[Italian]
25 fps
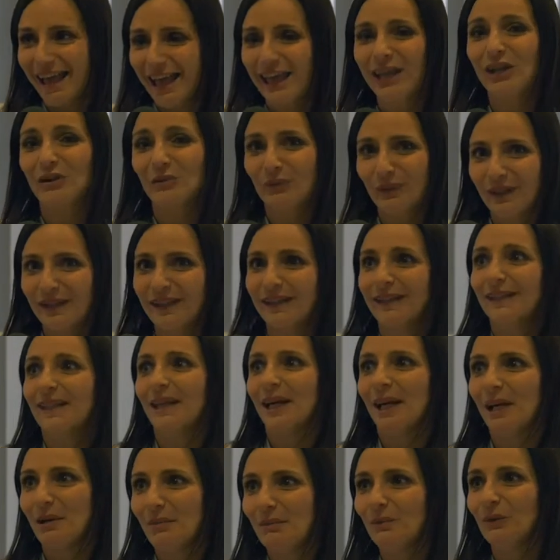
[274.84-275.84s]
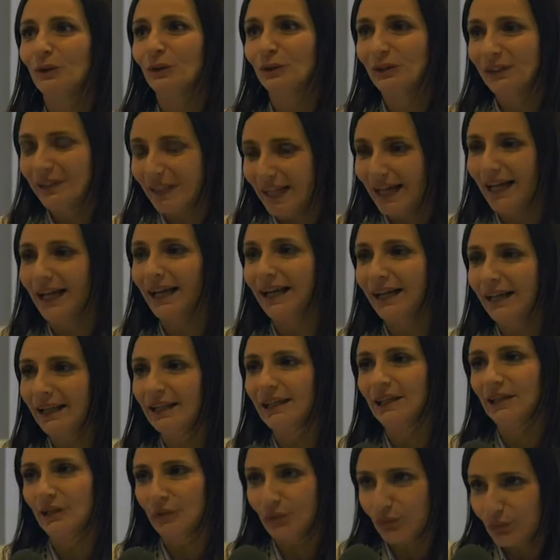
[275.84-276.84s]
e quindi
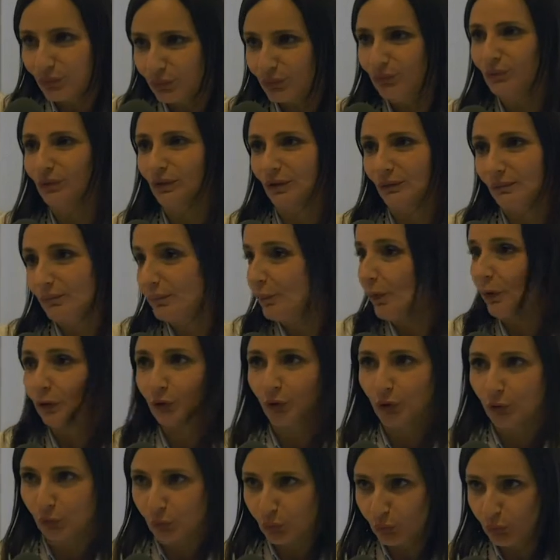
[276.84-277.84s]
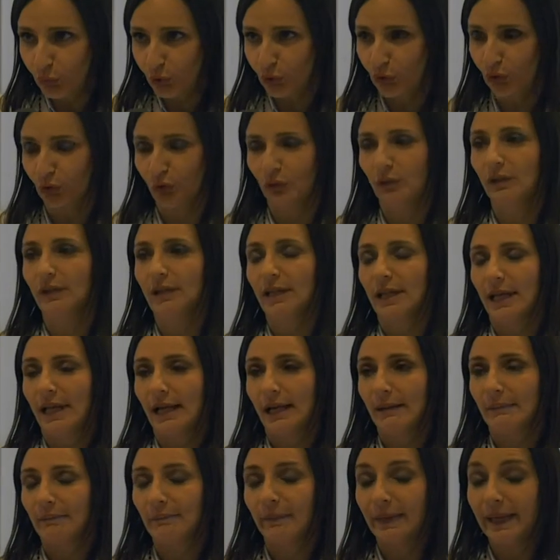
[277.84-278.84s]
abbondare su un po' di tutto.
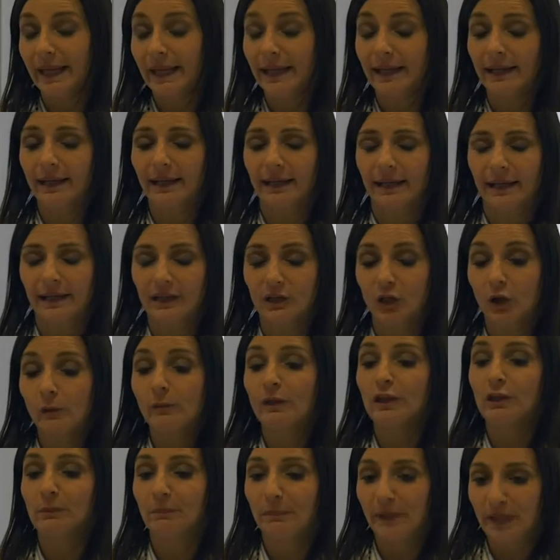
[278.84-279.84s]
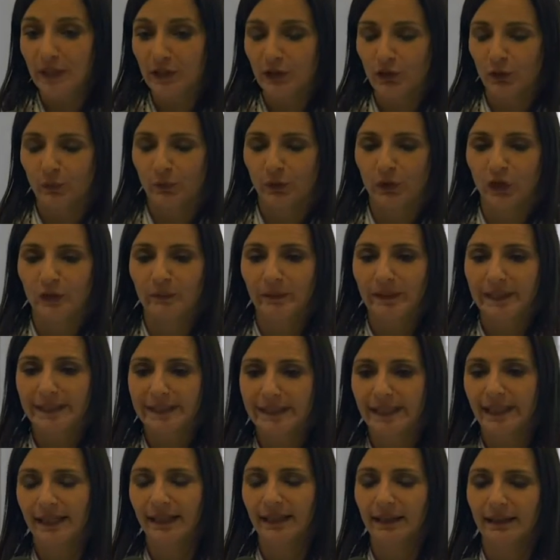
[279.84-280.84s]
Per, eh, siccome spesso però i
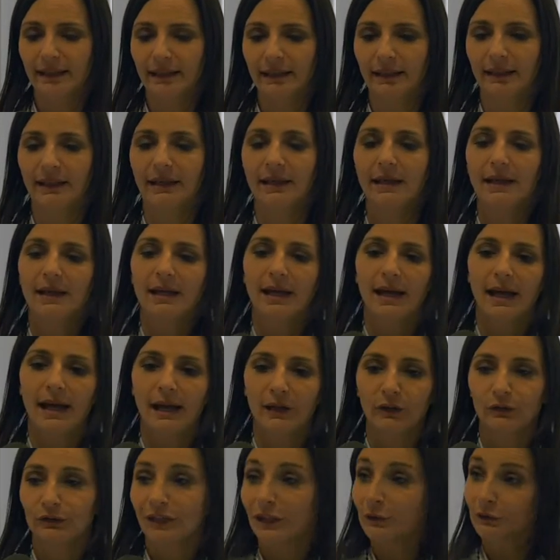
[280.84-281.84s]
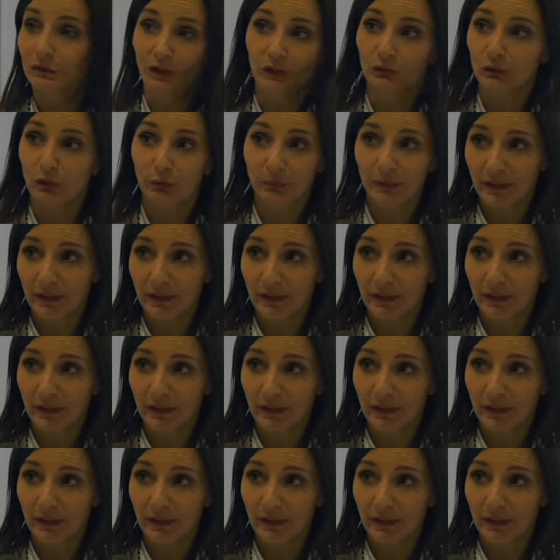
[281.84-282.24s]
pazienti non hanno tanto